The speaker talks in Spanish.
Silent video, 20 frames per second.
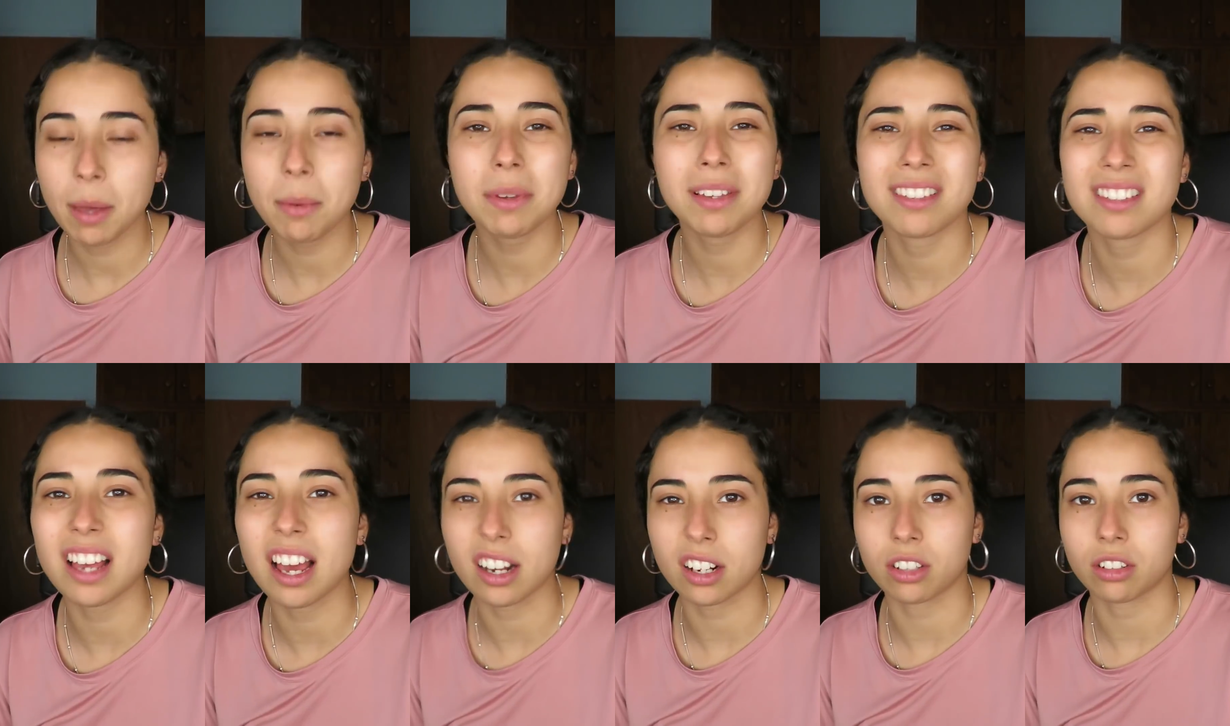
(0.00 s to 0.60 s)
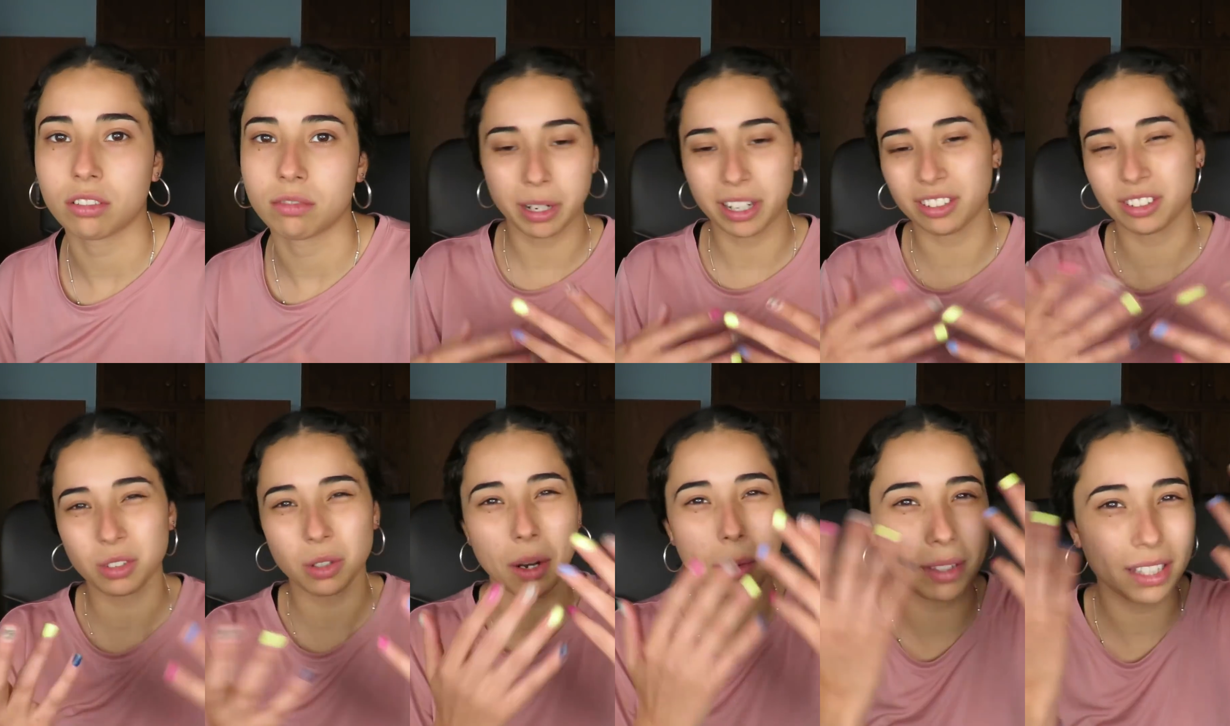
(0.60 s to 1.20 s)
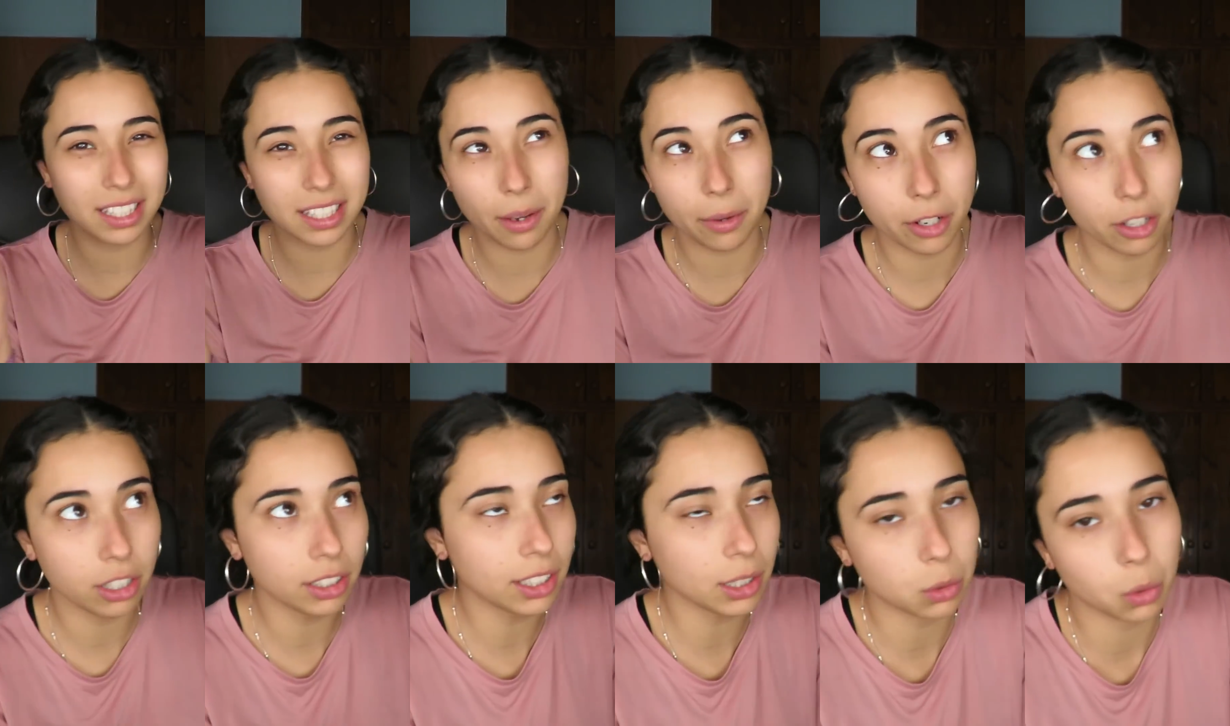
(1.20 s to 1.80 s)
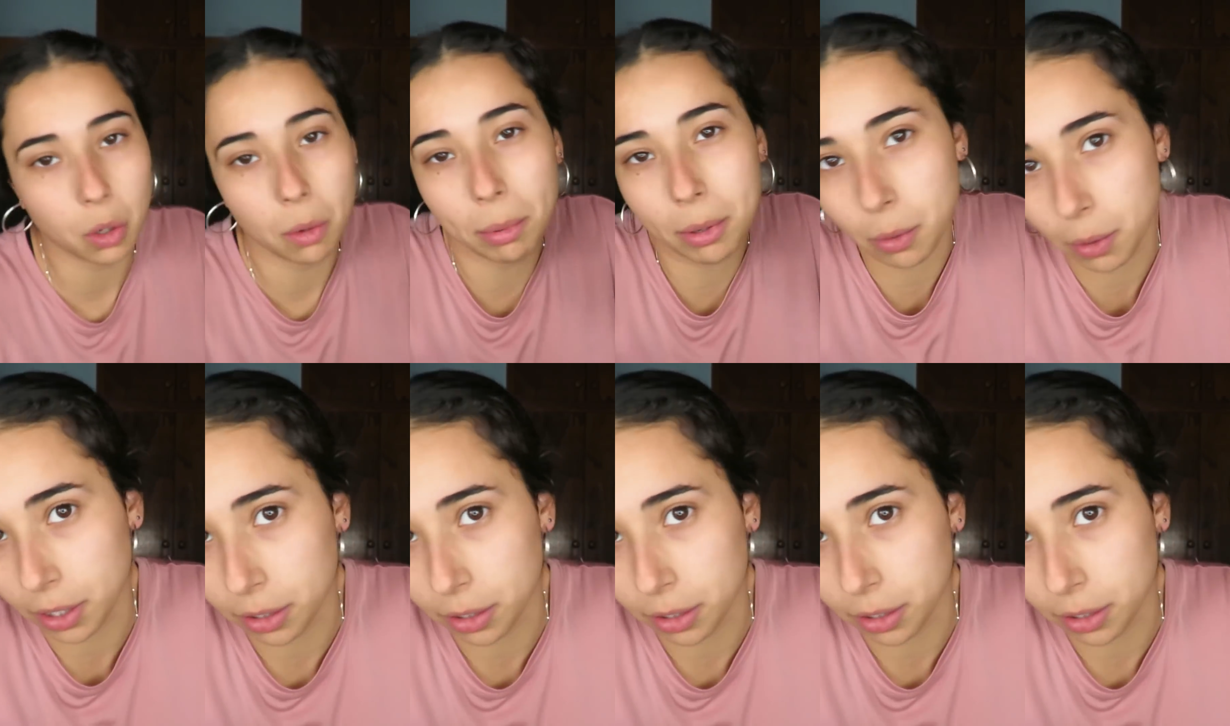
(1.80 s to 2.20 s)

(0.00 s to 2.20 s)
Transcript: es bizarro. Bueno, seguramente ya vieron el título, pero